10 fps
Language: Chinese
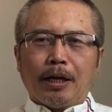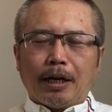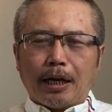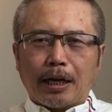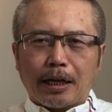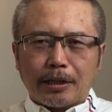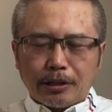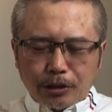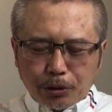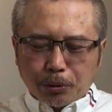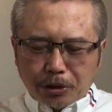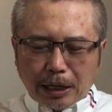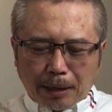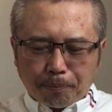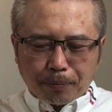啊，就是
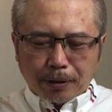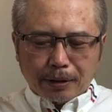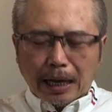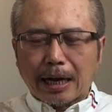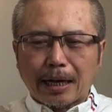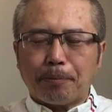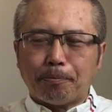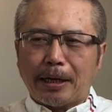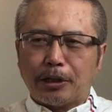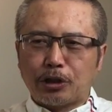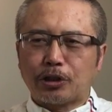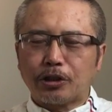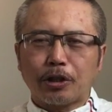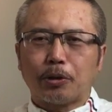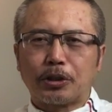啊，大概每十
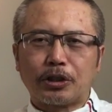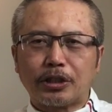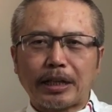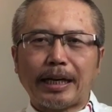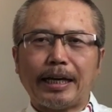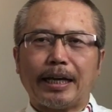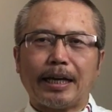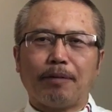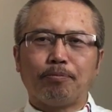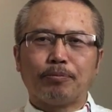到十三年呢，